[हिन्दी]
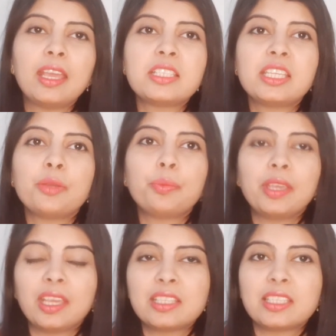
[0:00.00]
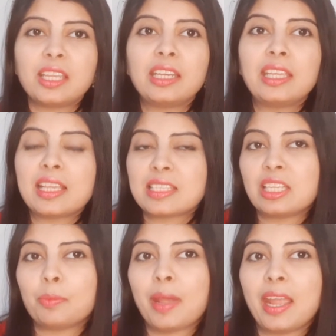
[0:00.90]
एच ए बी एच ए
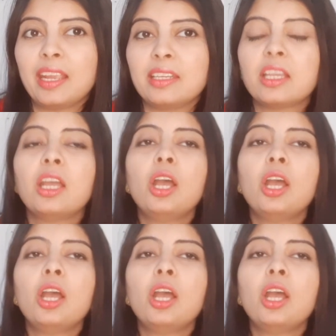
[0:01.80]
नियासेनामाइड